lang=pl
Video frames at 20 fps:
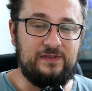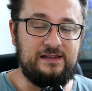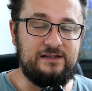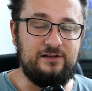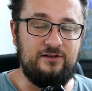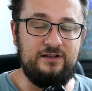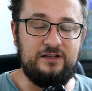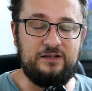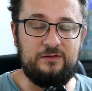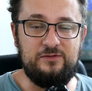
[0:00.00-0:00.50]

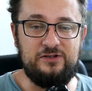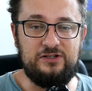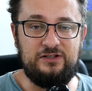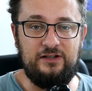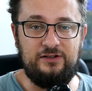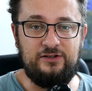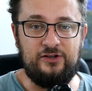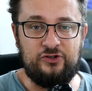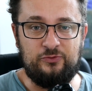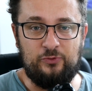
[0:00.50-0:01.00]
Co o nich
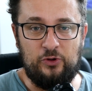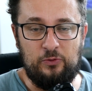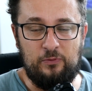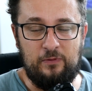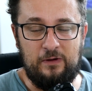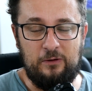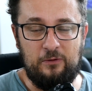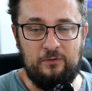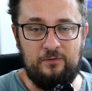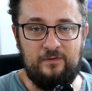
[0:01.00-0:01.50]
myślicie, czy
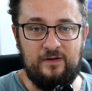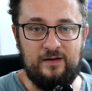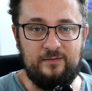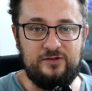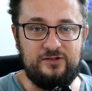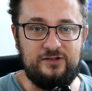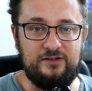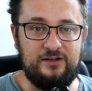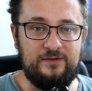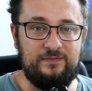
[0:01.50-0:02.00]
podobały Wam
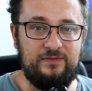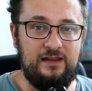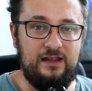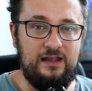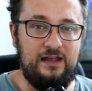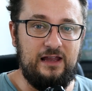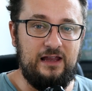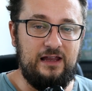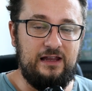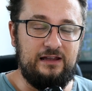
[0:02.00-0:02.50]
się
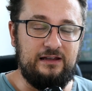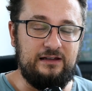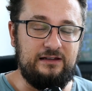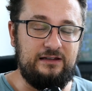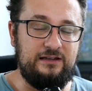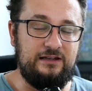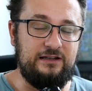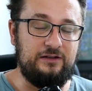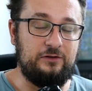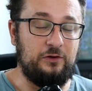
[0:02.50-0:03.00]

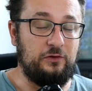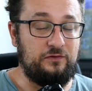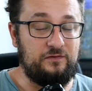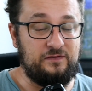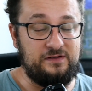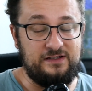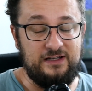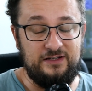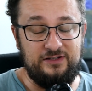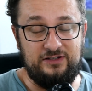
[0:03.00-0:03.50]
i to w
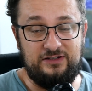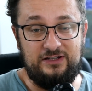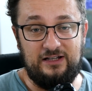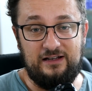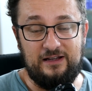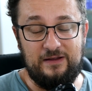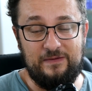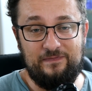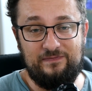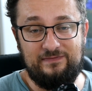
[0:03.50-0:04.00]
zasadzie
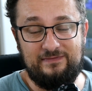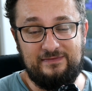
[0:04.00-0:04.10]
tyle.